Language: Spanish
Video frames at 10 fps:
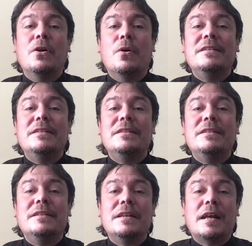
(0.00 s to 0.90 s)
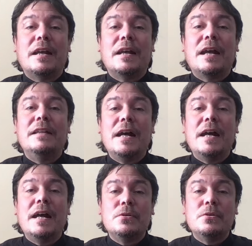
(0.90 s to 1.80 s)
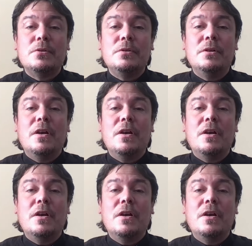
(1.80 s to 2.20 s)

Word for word: hoy antes que cante el gallo,